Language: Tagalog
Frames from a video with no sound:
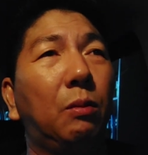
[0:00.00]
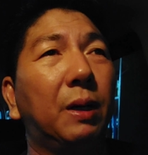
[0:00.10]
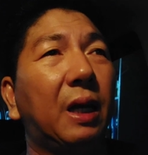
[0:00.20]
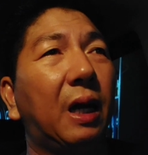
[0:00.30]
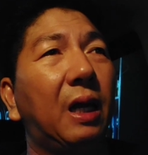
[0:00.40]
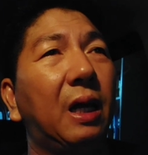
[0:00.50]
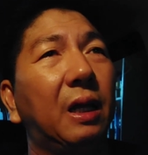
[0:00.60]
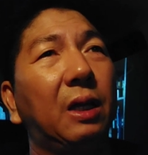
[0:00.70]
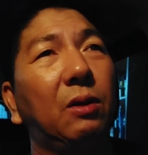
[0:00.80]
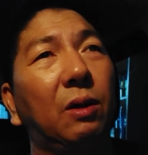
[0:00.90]
o matagal na
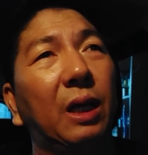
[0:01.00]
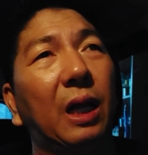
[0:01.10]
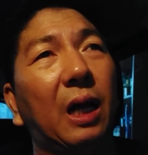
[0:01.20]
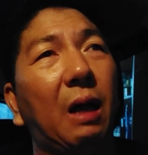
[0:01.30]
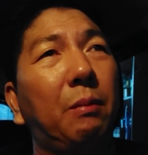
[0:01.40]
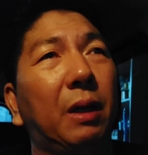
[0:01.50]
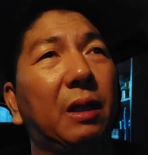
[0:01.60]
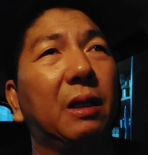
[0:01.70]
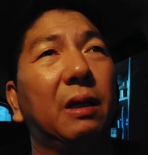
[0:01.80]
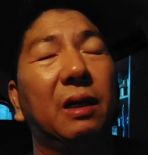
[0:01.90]
ninyong ginagamit,
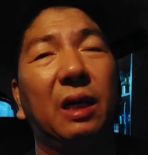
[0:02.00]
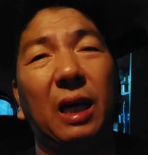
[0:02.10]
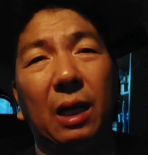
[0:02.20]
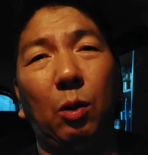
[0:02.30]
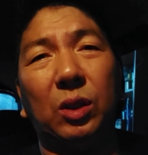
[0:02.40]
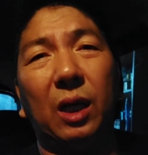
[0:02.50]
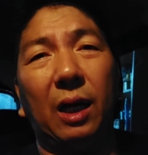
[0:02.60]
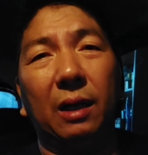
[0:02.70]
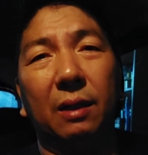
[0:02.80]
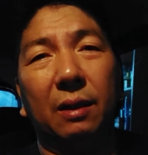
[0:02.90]
hilaw siya,